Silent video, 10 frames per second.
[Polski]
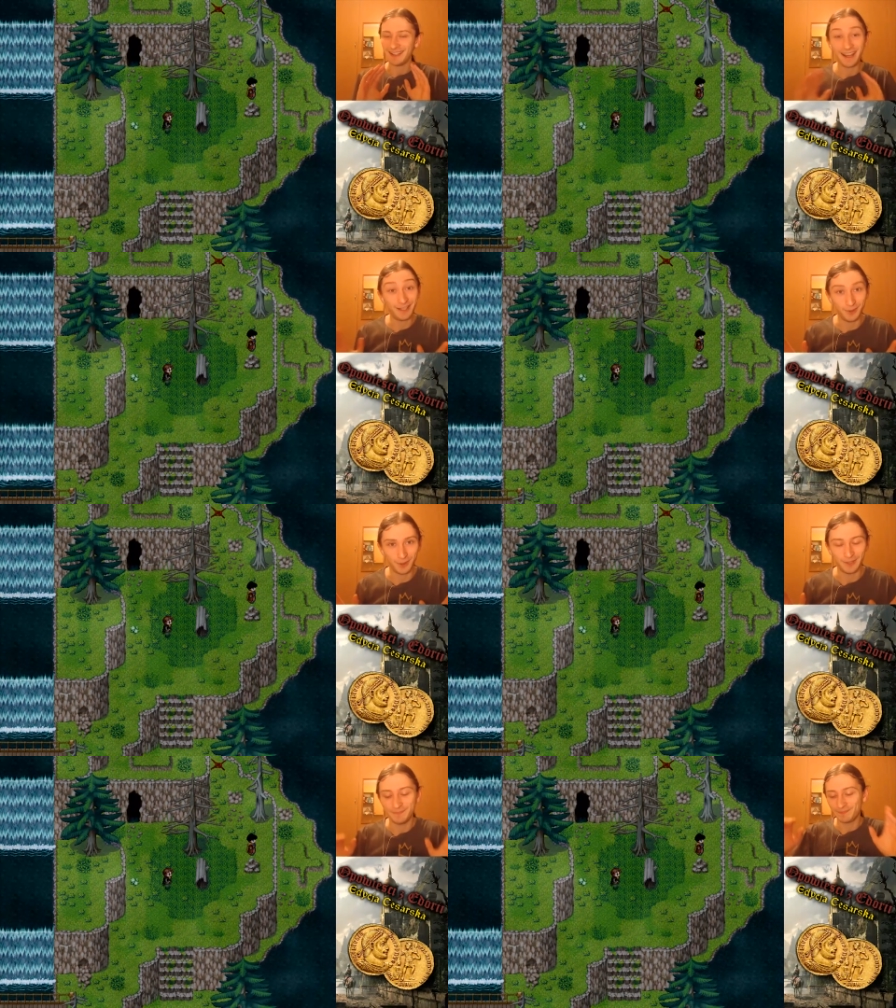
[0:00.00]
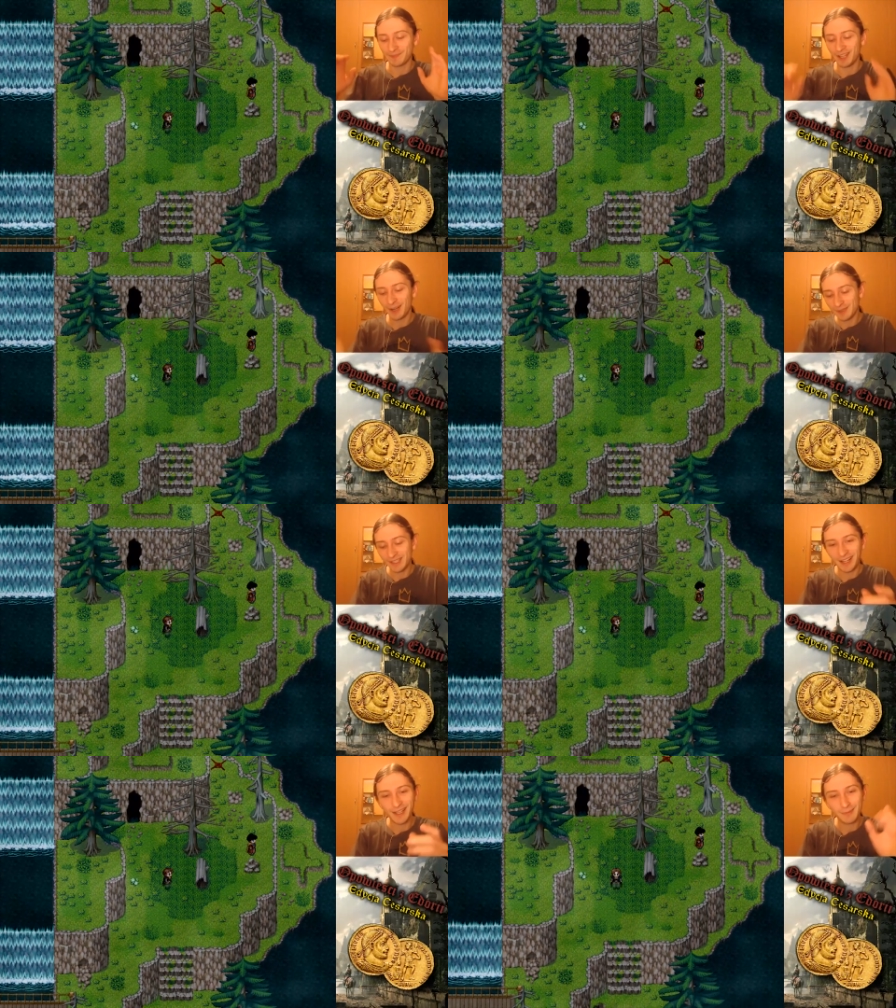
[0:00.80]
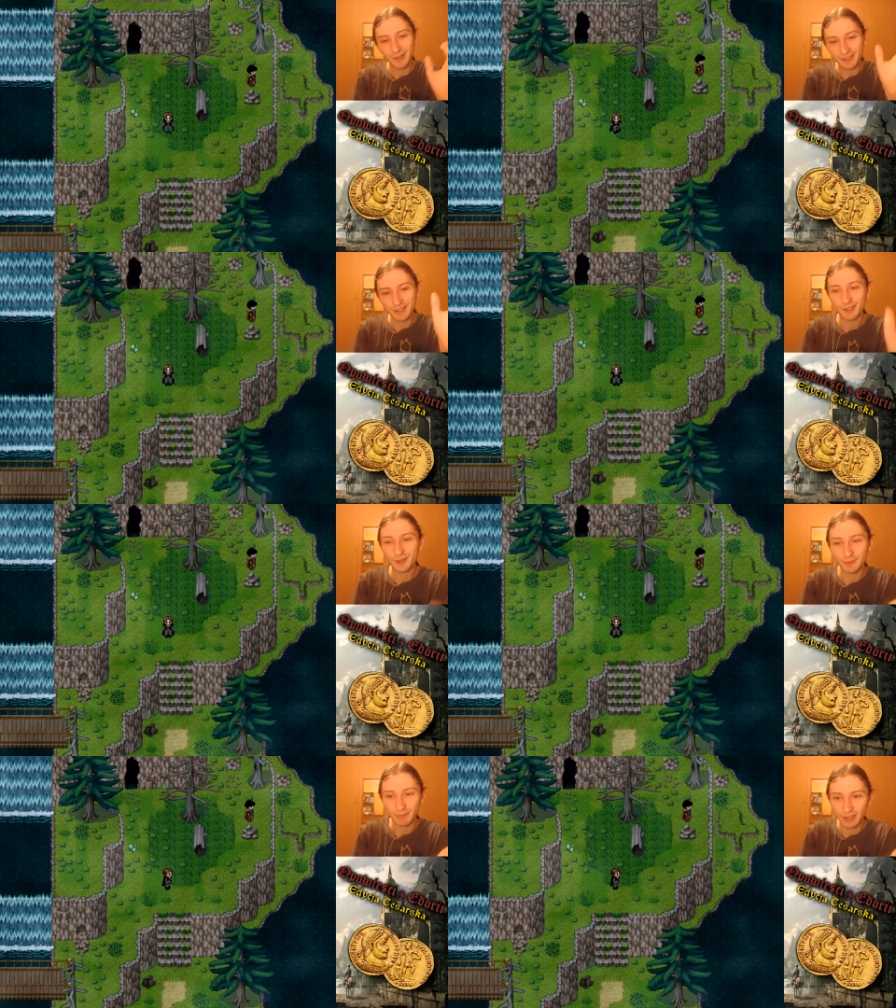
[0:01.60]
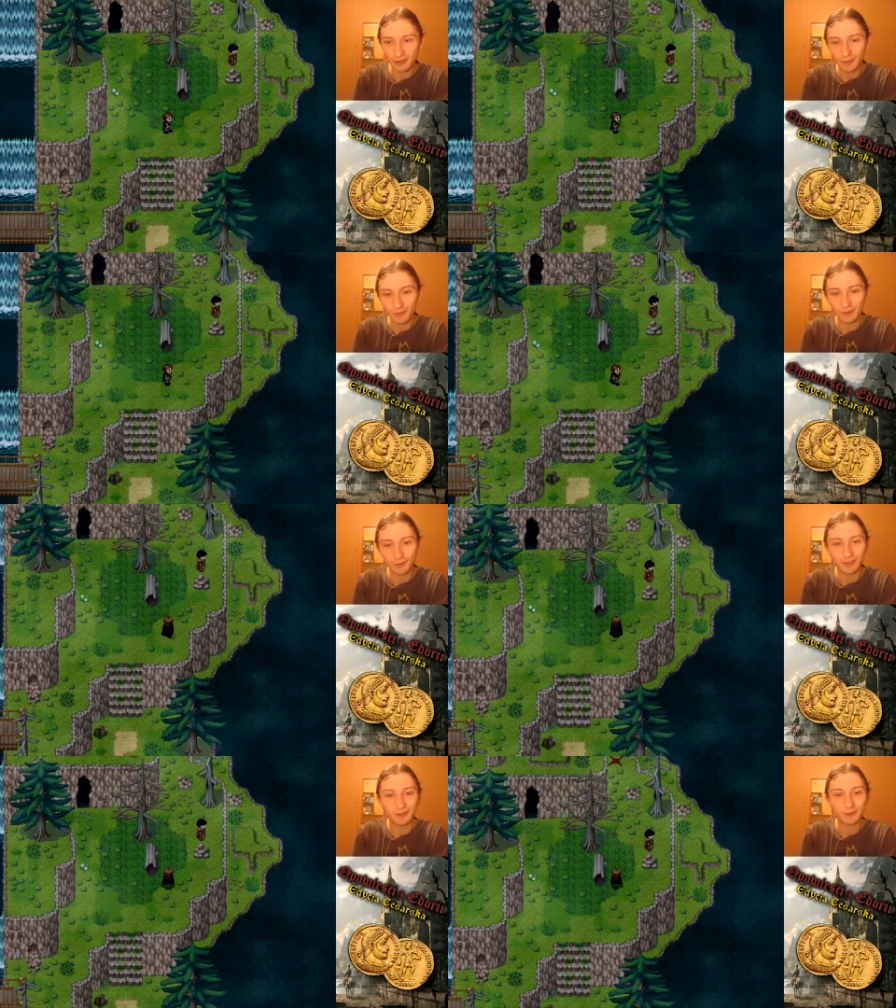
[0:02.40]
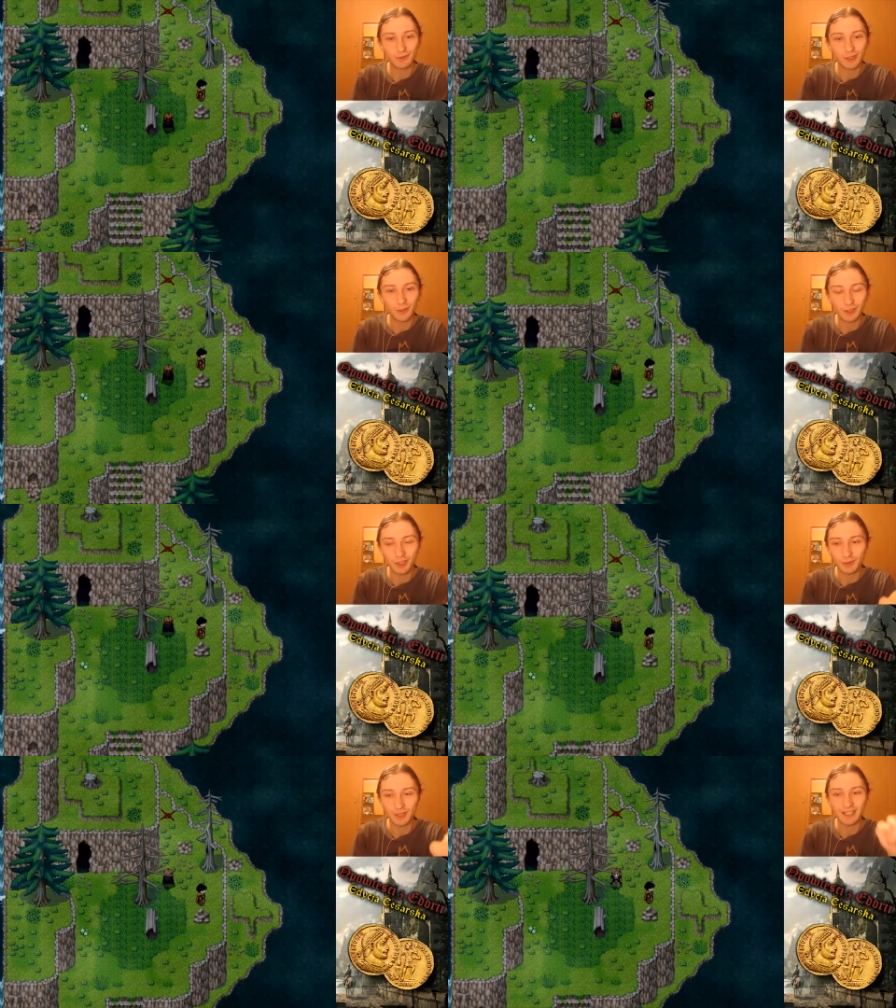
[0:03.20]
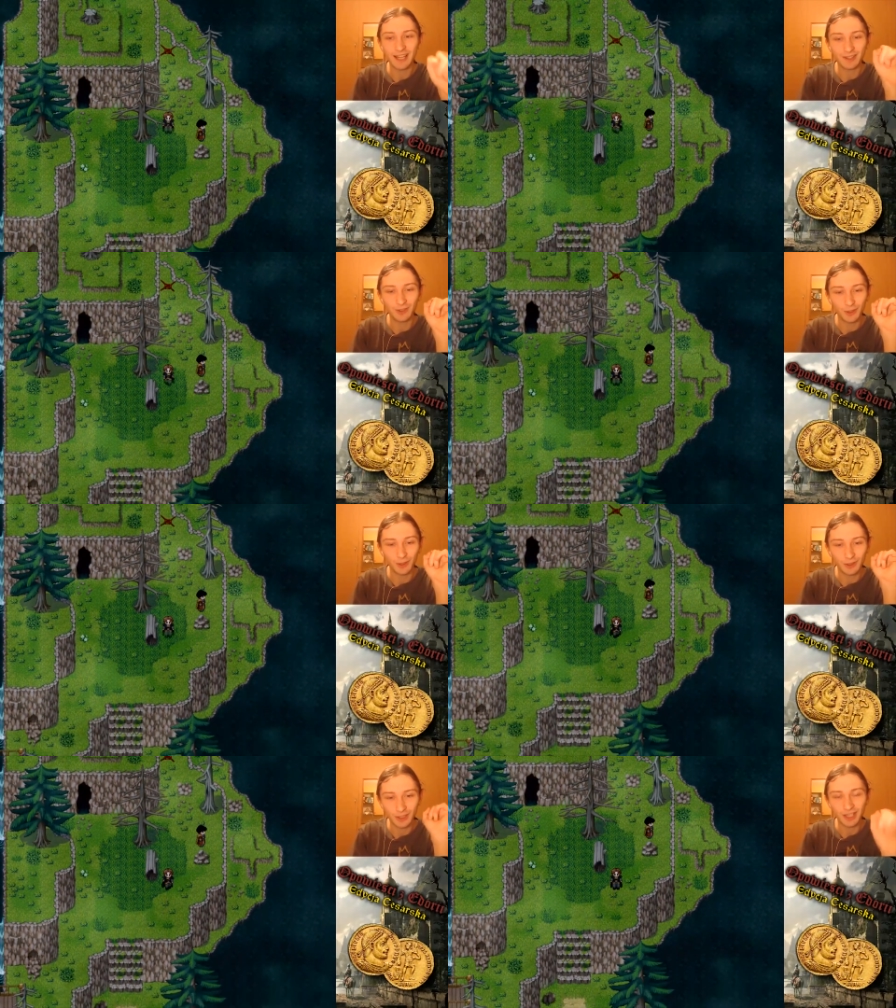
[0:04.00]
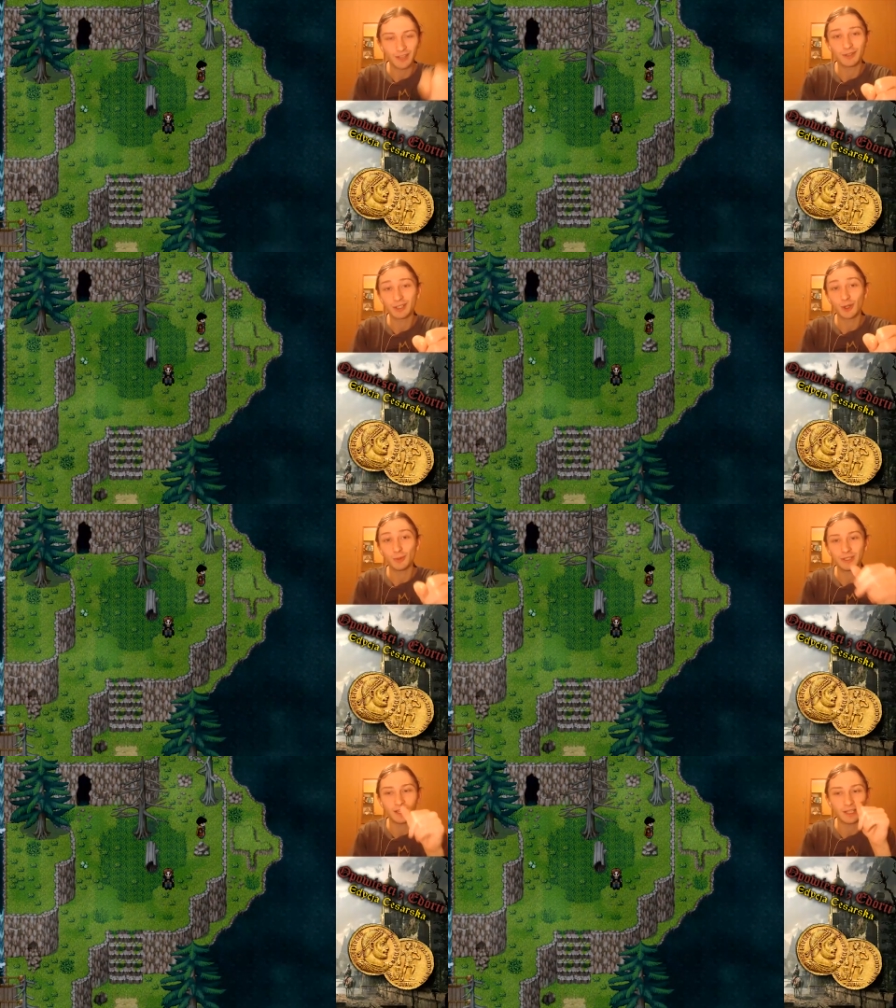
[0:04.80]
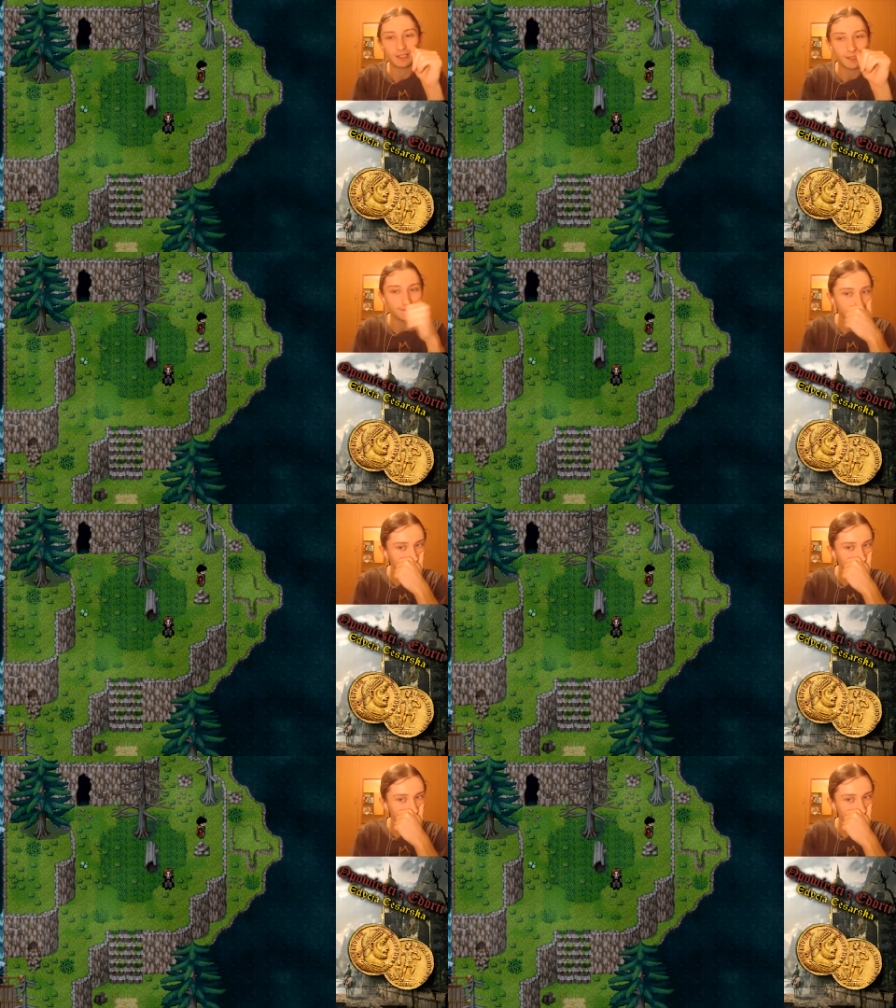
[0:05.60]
Anyway, gramy dalej, mniej więcej się rozpatrzyłem, co tutaj, co tutaj robiliśmy ostatnio, czytałem wasze komentarze